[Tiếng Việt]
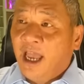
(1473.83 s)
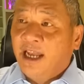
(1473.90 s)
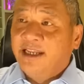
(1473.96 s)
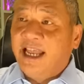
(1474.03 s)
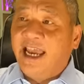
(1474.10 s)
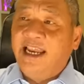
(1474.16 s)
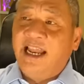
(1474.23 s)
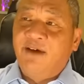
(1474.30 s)

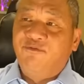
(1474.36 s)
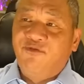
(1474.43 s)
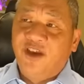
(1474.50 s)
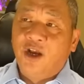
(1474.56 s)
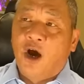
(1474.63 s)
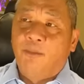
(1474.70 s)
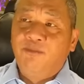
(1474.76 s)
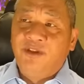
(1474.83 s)
Đây là
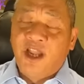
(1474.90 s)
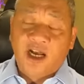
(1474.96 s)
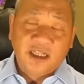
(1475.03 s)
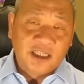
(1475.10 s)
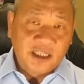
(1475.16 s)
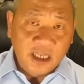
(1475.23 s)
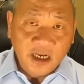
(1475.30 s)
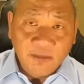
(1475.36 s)
phiên họp
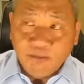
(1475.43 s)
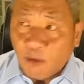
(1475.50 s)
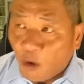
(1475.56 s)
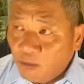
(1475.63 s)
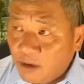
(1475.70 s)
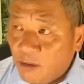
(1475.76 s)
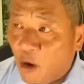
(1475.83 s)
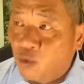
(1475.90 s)
lần thứ
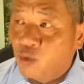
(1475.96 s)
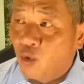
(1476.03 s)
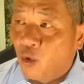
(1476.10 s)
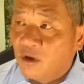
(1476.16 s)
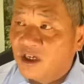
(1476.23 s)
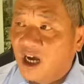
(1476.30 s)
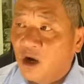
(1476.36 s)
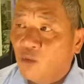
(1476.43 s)
41 của
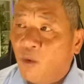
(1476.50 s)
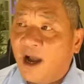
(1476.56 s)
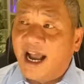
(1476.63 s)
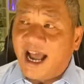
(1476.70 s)
cơ quan